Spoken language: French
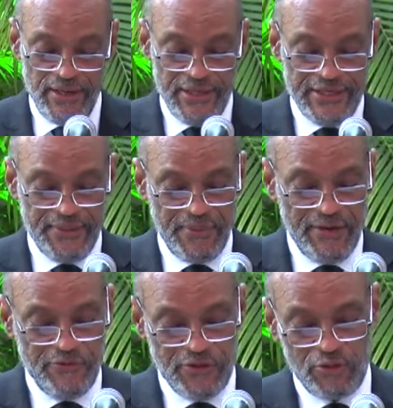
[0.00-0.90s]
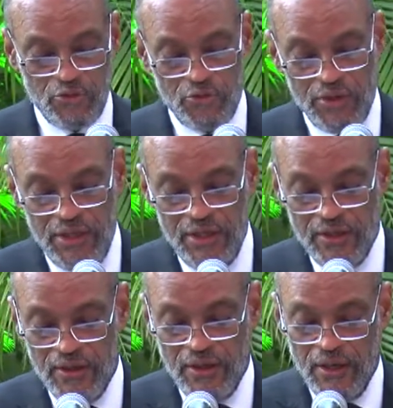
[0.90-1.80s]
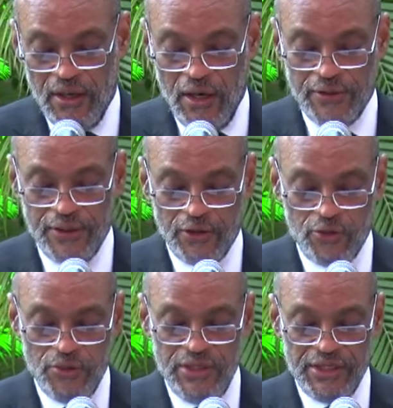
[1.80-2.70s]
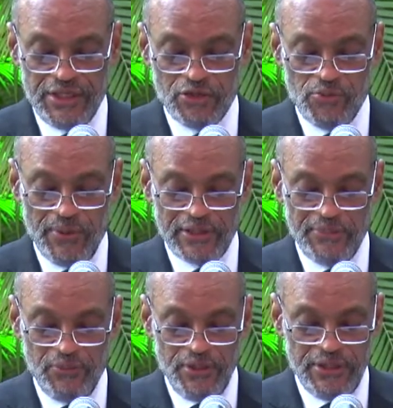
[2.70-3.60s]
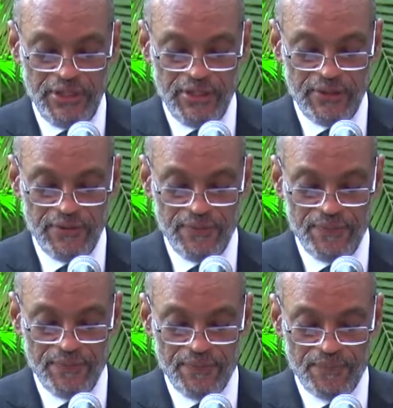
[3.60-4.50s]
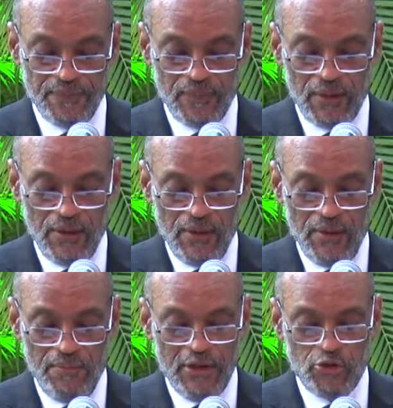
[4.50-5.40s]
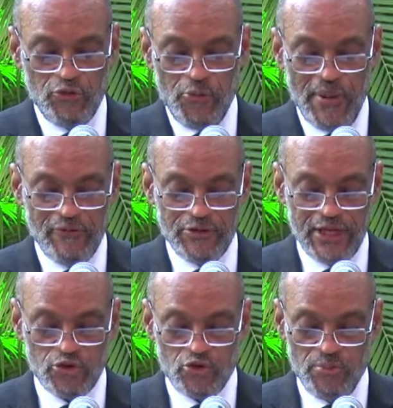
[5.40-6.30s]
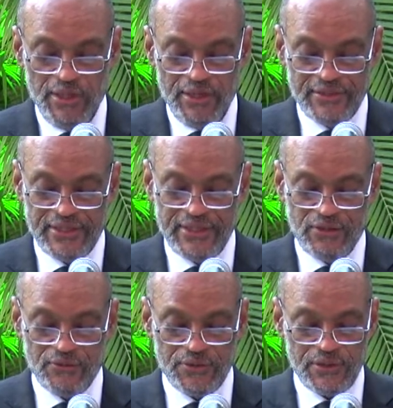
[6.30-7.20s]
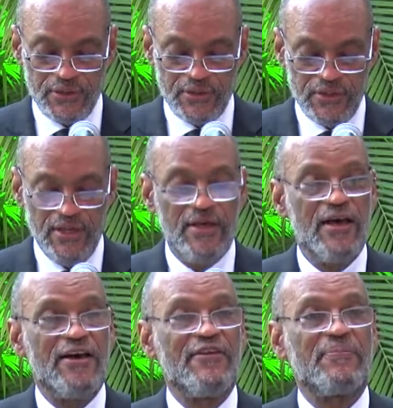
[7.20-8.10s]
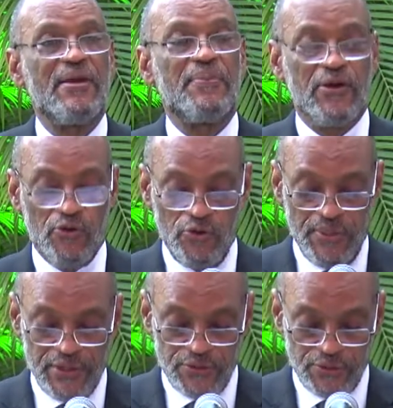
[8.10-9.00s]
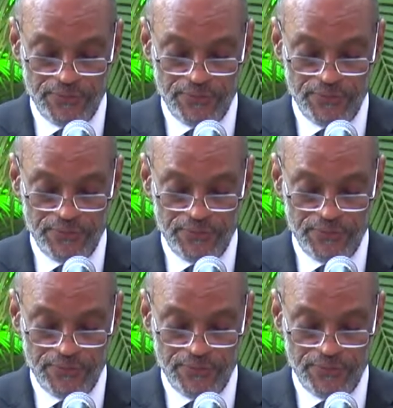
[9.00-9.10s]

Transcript: j'aimerais vous entretenir en tant que dirigeant de parti politique, mais je ne veux pas vous assommer en ces circonstances avec mes préoccupations.